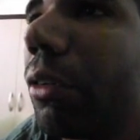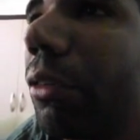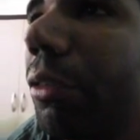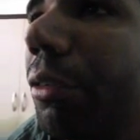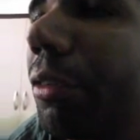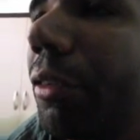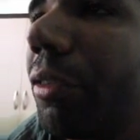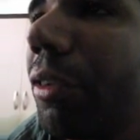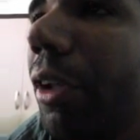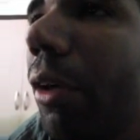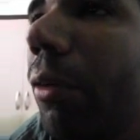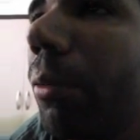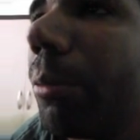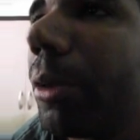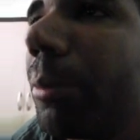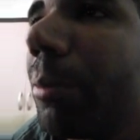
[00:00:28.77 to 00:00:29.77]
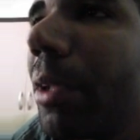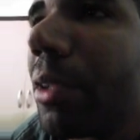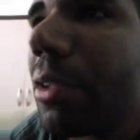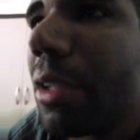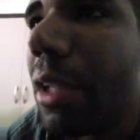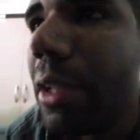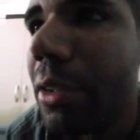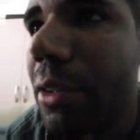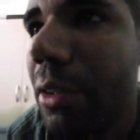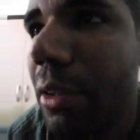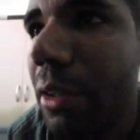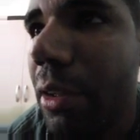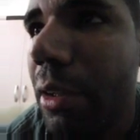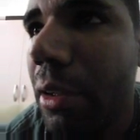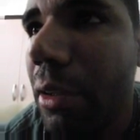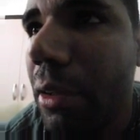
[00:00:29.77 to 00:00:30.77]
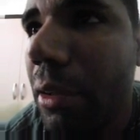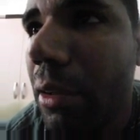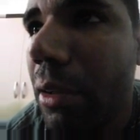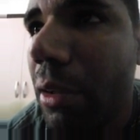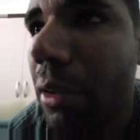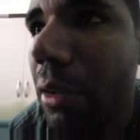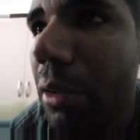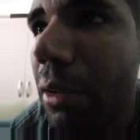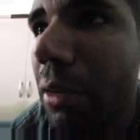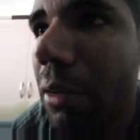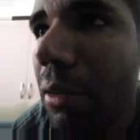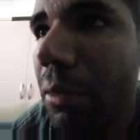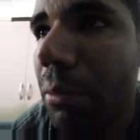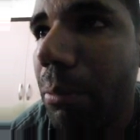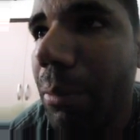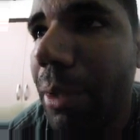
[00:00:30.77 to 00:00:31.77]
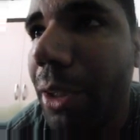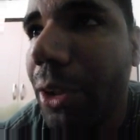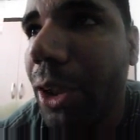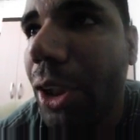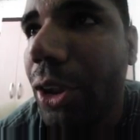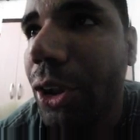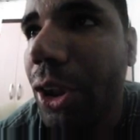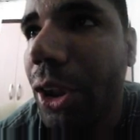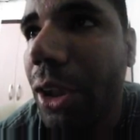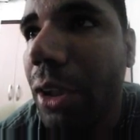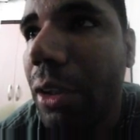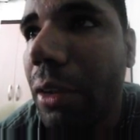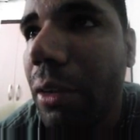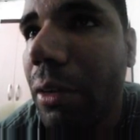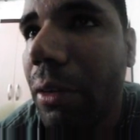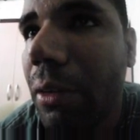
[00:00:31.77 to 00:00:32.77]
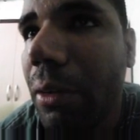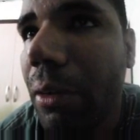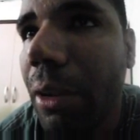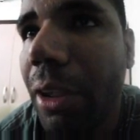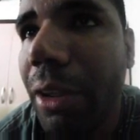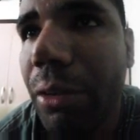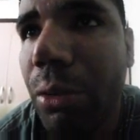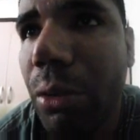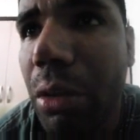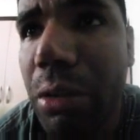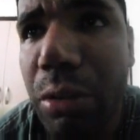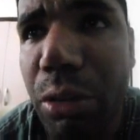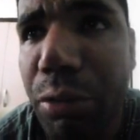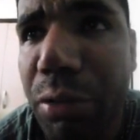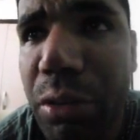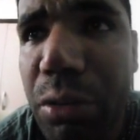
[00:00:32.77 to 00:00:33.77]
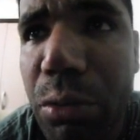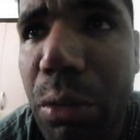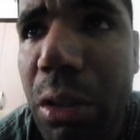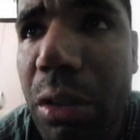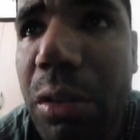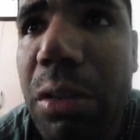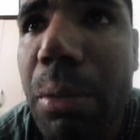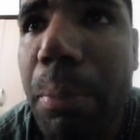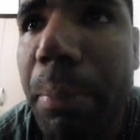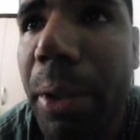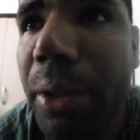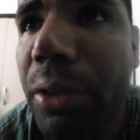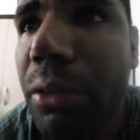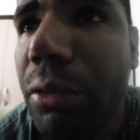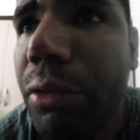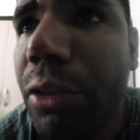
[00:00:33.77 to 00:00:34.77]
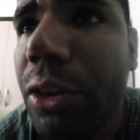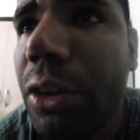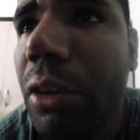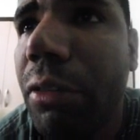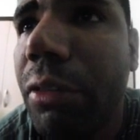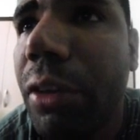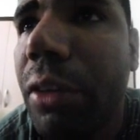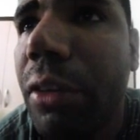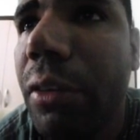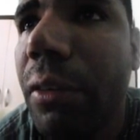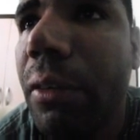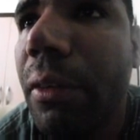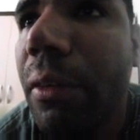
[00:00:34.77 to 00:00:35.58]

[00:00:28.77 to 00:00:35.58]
vou verificar algumas mensagens aqui mas já já eu retorno, talvez eu corte essa parte do vídeo, talvez não.